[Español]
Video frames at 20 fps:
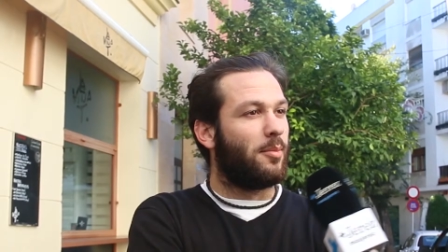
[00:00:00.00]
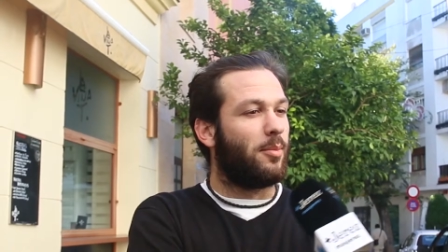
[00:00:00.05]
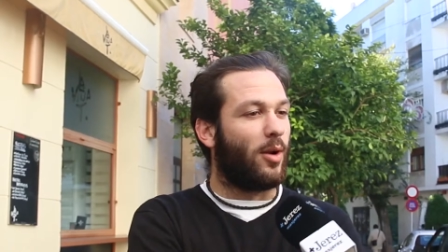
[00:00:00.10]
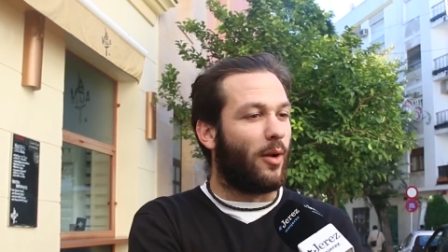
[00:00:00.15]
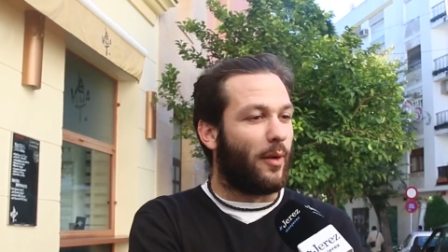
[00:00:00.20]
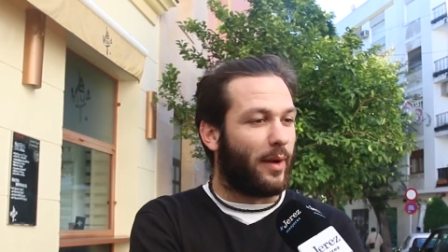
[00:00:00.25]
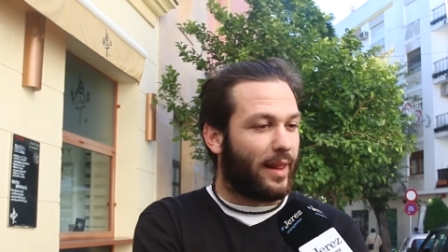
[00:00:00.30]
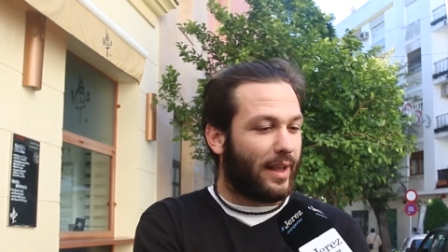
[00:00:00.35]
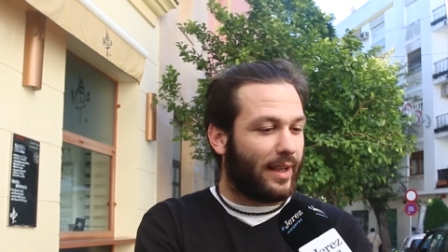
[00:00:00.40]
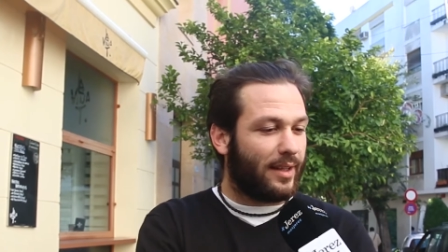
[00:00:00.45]
Pues
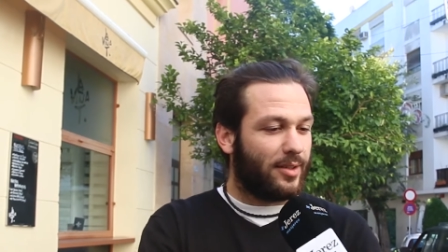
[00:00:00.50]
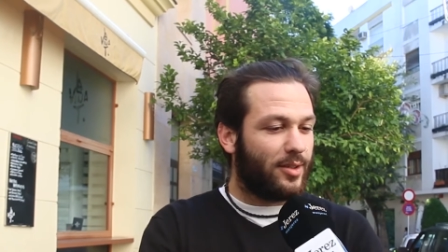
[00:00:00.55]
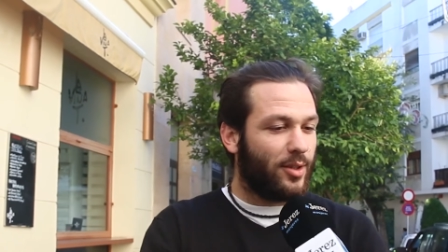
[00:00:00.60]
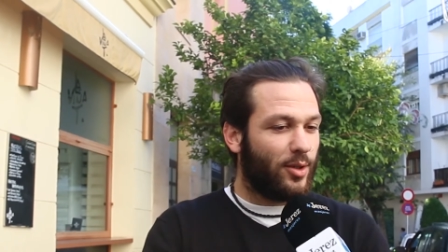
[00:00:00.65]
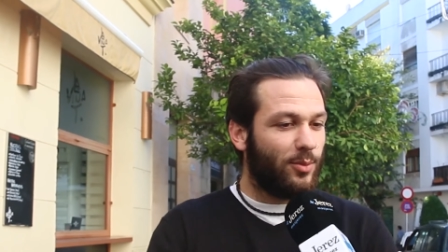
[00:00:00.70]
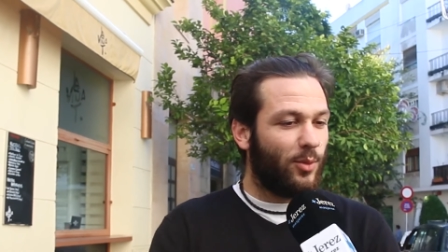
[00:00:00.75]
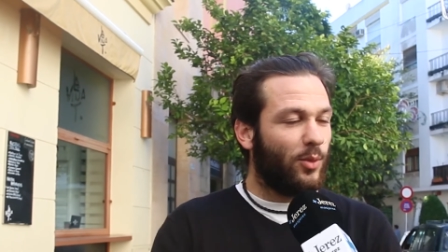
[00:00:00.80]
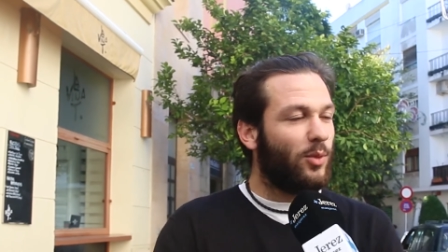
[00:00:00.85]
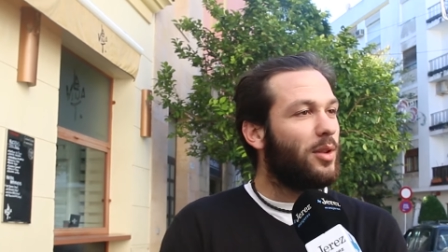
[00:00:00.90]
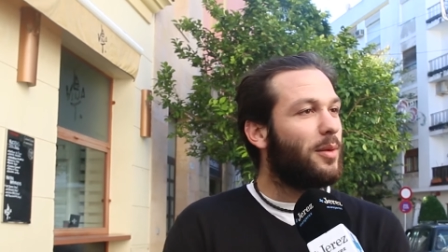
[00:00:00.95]
la verdad que ha
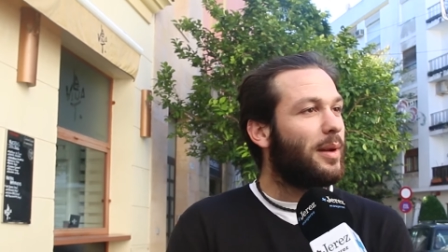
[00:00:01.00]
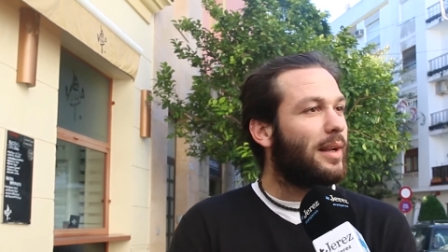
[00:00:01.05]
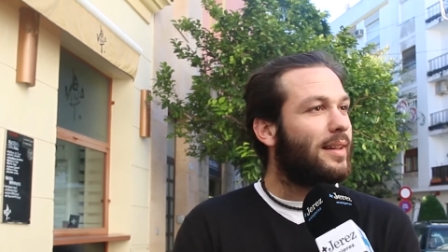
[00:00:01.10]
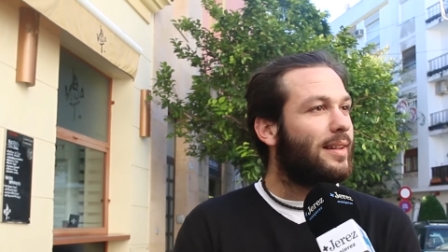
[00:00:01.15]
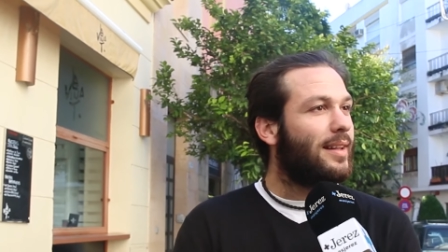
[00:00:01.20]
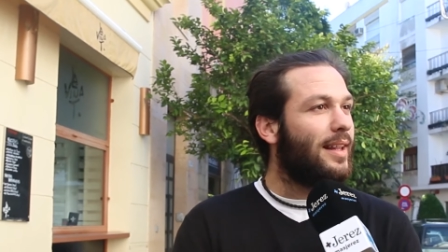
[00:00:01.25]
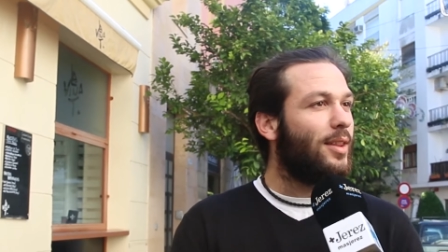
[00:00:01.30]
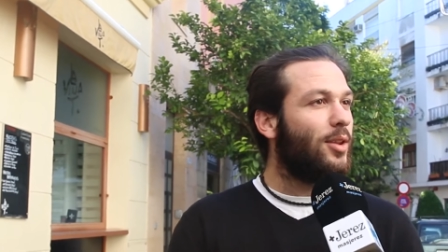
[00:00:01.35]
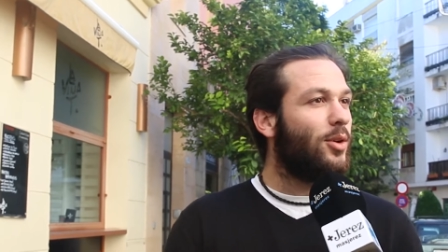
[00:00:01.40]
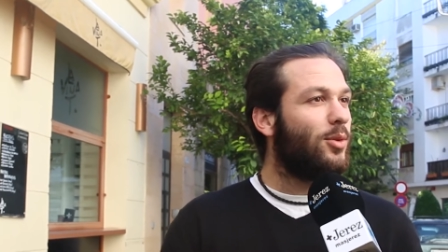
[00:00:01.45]
sido muy
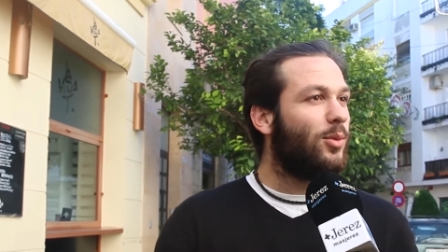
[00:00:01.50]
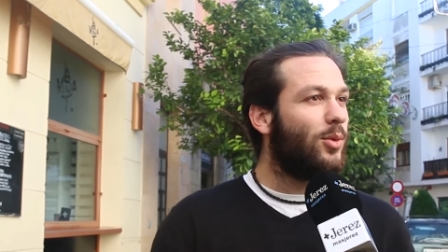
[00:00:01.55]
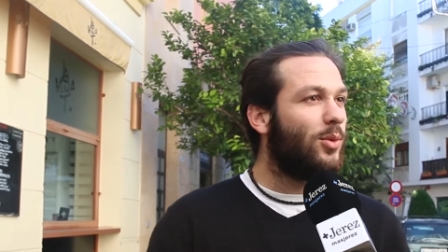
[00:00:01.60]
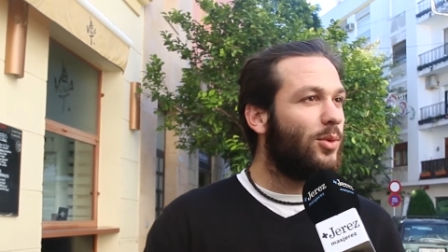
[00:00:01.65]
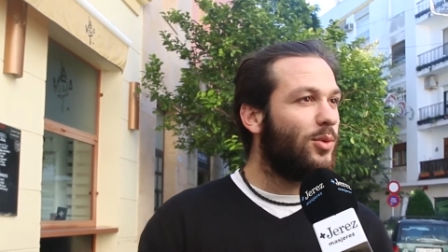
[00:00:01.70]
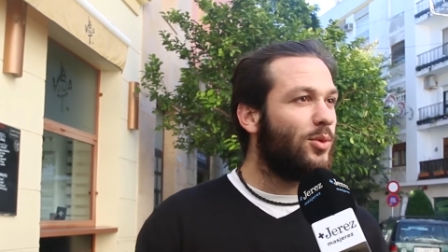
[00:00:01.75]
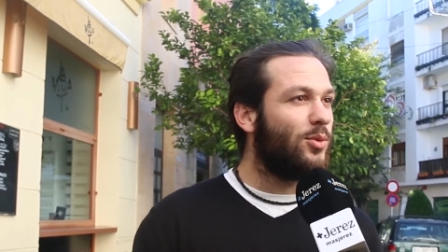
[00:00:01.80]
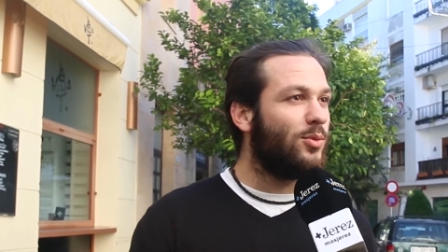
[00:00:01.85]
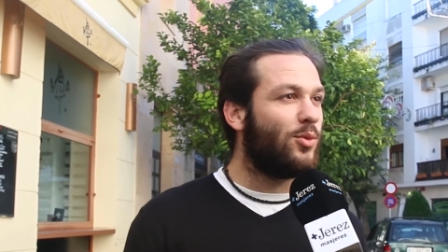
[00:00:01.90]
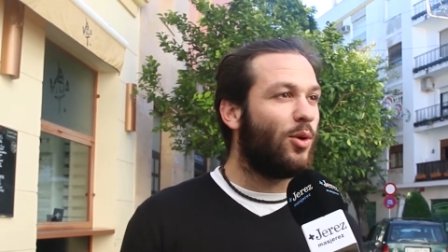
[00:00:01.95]
divertido,
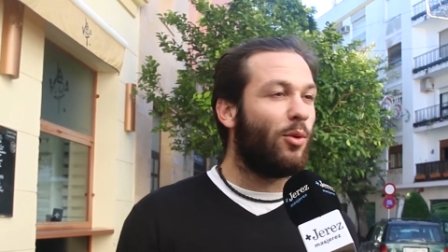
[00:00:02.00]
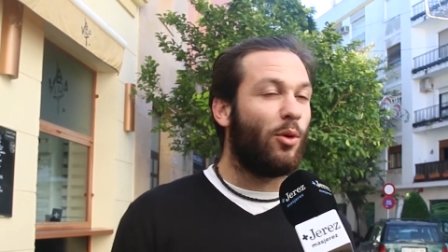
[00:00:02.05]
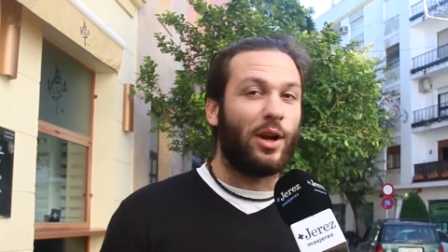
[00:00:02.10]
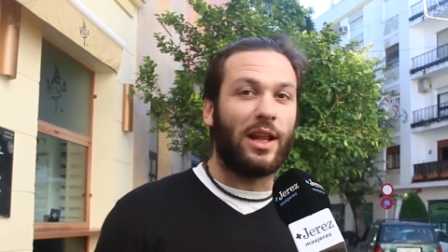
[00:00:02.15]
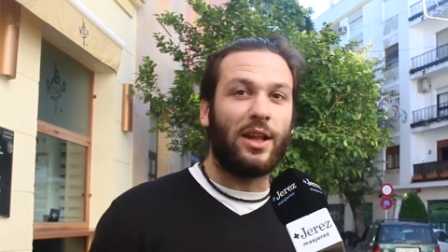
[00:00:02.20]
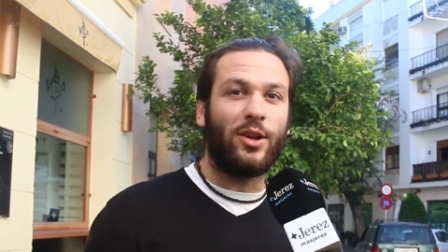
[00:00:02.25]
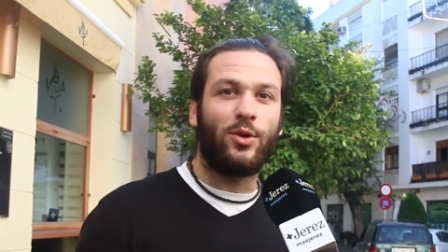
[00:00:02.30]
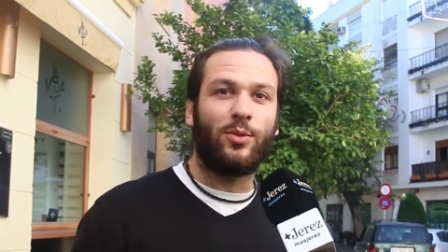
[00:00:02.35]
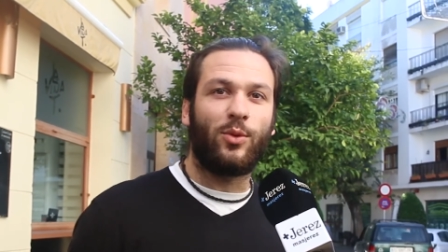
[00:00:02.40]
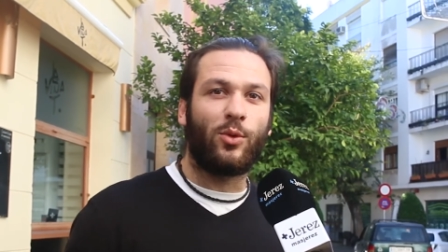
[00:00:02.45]
muy,
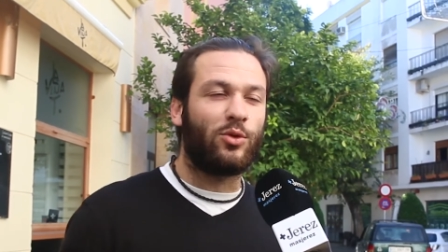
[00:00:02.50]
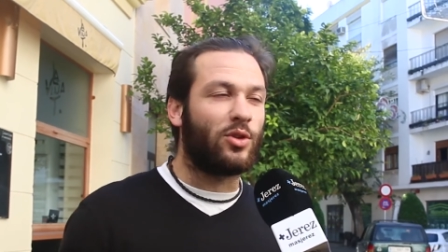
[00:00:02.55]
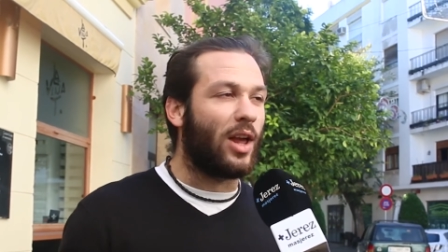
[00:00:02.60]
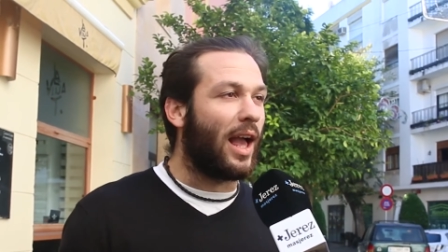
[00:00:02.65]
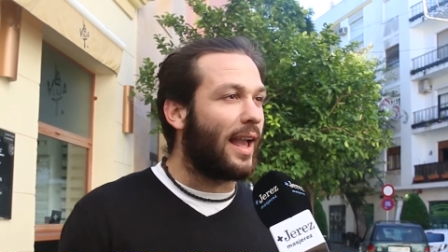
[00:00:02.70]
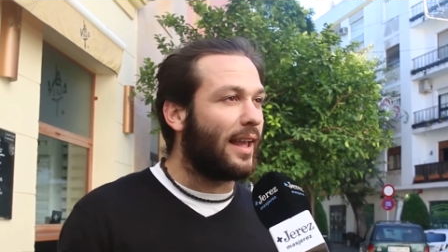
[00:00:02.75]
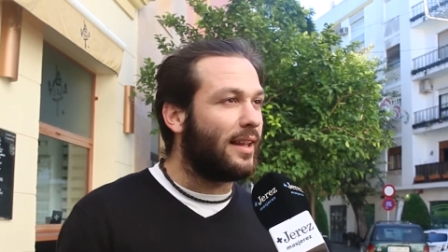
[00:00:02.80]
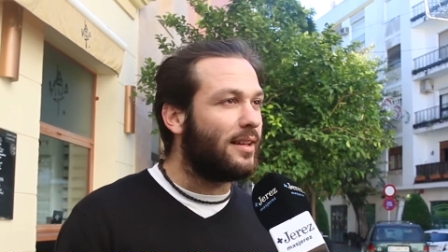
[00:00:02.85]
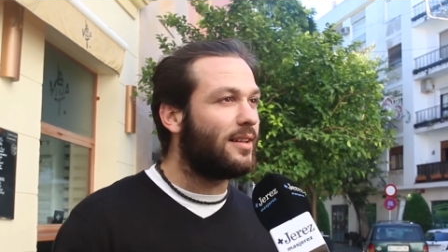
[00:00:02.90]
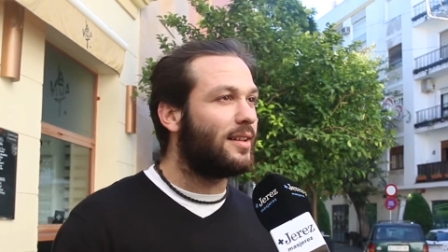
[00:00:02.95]
bonito, mucha
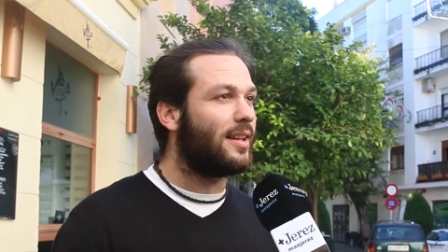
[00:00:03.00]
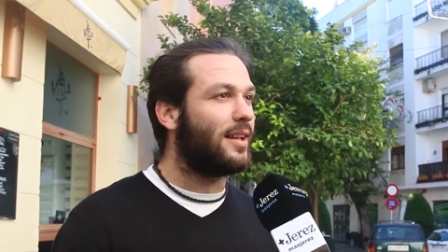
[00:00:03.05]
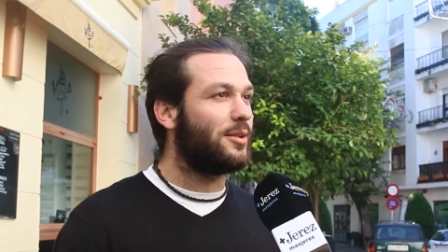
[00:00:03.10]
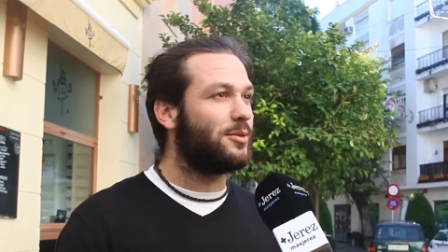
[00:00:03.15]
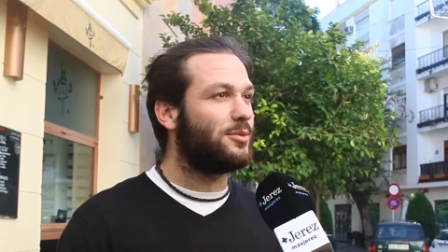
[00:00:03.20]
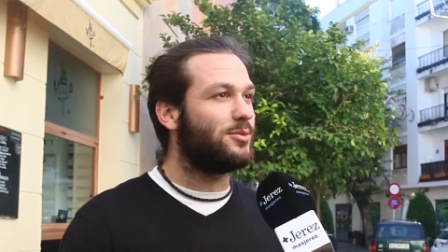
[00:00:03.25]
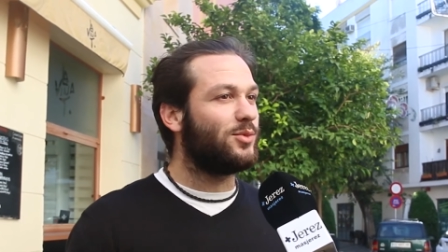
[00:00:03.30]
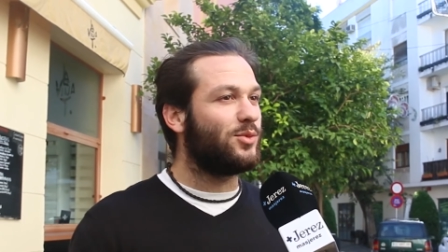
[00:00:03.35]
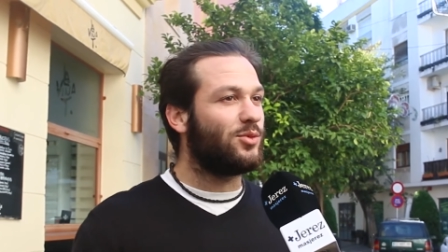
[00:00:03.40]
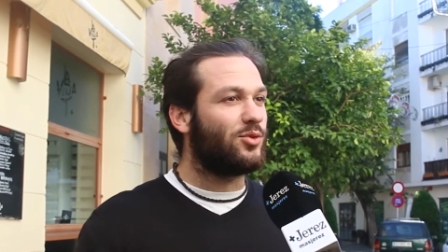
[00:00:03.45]
gente,
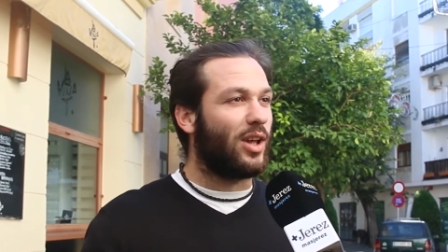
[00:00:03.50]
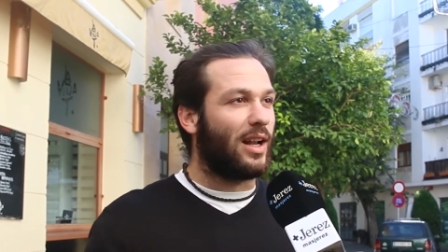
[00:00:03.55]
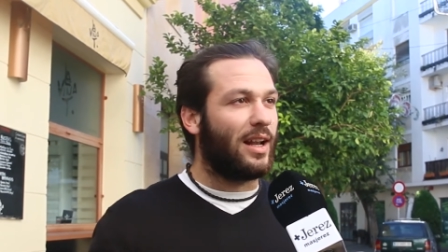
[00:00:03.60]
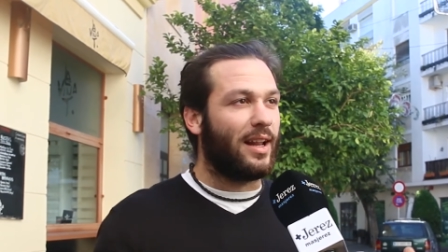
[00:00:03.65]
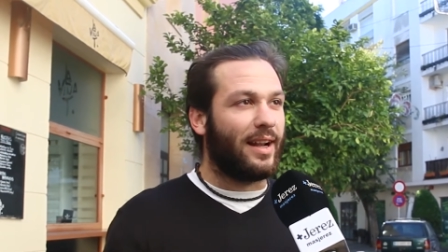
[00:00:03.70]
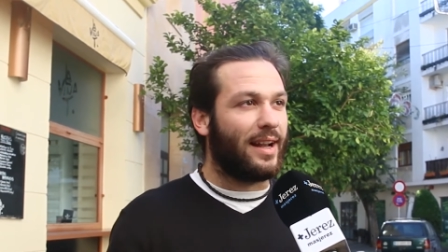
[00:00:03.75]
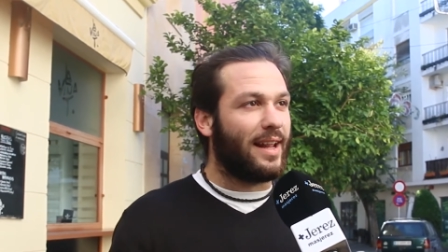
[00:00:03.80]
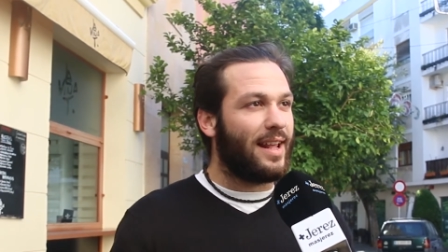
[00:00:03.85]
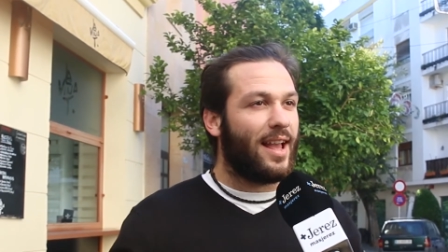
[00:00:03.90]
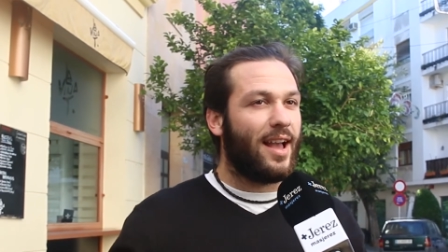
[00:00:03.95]
mucha
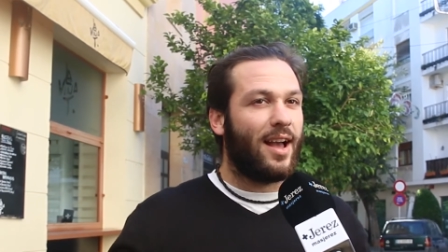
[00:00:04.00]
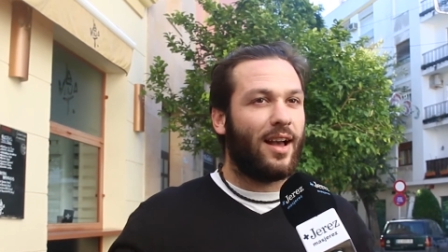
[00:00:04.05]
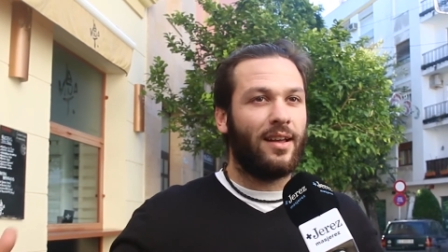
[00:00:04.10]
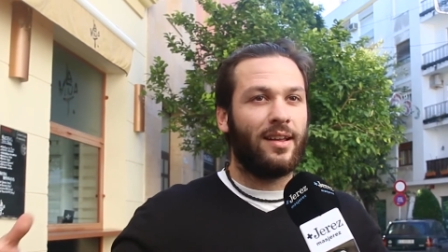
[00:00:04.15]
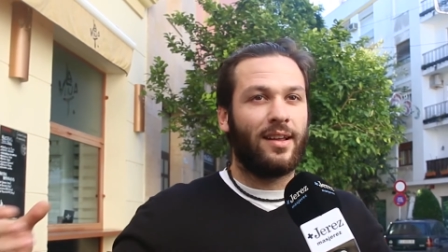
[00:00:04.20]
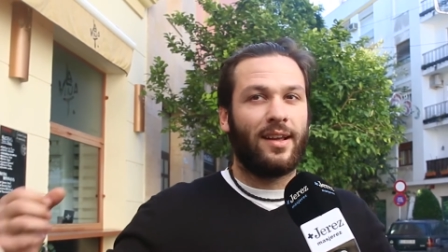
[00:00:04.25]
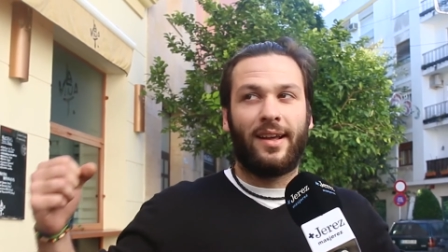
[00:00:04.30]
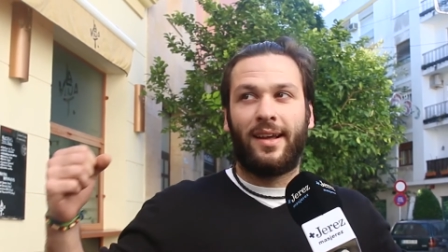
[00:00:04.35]
alegría.